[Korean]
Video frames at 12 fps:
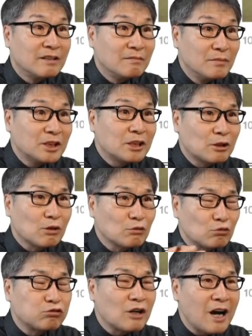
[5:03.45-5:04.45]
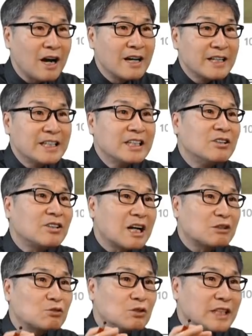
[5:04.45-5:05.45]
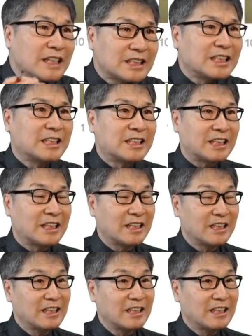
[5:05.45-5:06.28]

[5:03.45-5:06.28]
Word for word: 미스트롯 2가 이어갈 수 있을지